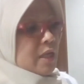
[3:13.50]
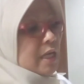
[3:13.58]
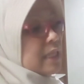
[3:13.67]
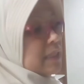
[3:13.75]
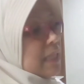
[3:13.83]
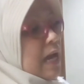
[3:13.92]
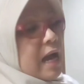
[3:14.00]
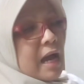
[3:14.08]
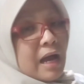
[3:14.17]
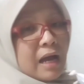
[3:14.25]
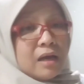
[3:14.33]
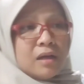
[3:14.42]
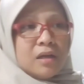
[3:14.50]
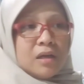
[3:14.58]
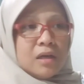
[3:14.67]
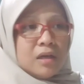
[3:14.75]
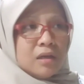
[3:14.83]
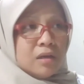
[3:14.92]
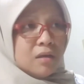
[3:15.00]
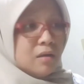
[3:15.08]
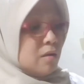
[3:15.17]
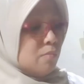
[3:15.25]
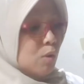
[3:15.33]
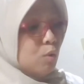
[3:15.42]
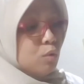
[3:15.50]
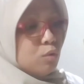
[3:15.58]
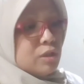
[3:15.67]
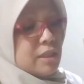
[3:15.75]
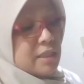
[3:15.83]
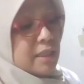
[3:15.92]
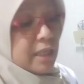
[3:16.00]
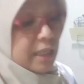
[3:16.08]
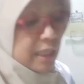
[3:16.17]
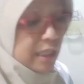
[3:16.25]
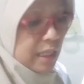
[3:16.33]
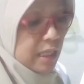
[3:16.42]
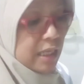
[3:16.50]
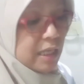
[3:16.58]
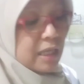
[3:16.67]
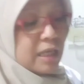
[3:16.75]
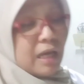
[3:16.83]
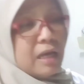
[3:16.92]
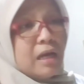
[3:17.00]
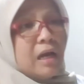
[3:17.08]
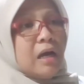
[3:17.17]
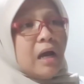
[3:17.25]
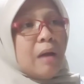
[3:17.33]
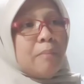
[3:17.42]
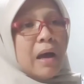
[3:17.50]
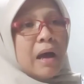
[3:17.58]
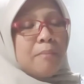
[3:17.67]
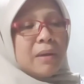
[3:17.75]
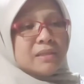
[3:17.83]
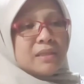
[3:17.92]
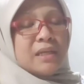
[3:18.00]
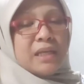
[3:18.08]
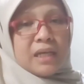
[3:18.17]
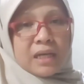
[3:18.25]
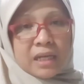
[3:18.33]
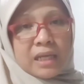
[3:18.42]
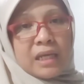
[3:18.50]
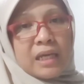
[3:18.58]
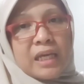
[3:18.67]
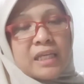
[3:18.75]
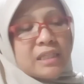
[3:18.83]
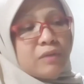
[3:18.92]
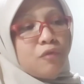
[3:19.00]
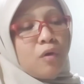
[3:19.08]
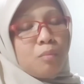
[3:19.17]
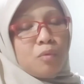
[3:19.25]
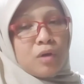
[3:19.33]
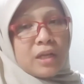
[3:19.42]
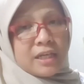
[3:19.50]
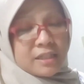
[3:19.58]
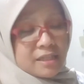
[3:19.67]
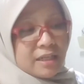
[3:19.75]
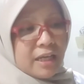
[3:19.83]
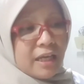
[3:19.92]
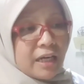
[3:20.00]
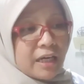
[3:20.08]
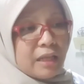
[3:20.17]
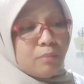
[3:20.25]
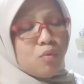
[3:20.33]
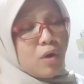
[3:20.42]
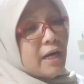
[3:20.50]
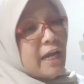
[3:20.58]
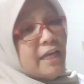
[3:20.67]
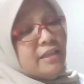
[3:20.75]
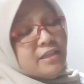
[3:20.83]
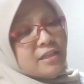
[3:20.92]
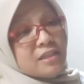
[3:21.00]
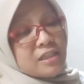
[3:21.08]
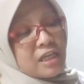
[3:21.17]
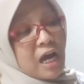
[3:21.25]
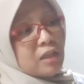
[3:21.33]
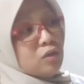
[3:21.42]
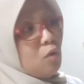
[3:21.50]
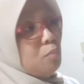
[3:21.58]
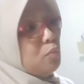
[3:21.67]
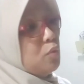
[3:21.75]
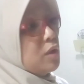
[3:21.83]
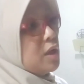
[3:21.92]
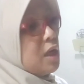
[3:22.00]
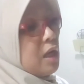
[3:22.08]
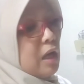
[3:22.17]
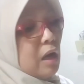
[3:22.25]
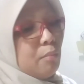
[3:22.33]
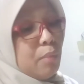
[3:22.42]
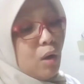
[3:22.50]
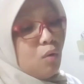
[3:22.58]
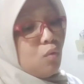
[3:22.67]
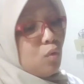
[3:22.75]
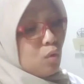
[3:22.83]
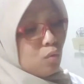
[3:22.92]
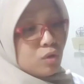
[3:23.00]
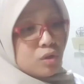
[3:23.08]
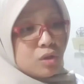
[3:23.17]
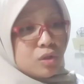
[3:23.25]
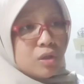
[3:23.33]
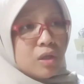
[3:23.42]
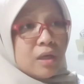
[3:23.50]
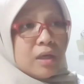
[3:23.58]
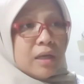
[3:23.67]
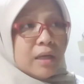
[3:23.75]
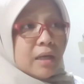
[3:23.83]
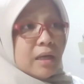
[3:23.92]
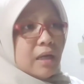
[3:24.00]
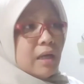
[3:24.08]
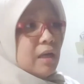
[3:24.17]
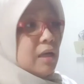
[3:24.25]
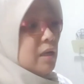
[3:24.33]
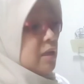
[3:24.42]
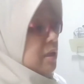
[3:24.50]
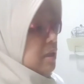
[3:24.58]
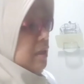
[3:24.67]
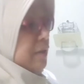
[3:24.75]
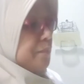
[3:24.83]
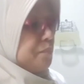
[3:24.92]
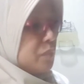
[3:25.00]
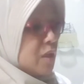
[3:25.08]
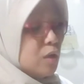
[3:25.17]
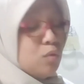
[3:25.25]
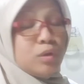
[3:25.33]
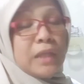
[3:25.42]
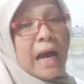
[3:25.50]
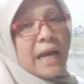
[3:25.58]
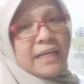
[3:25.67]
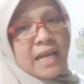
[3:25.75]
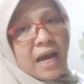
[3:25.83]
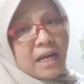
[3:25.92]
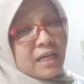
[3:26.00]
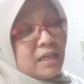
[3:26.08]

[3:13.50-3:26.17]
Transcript: kita uh, mengurusi sendiri apa-apa sendiri, ngisi formulir sendiri, bukan agensi ataupun pengurus uh, kedutaan yang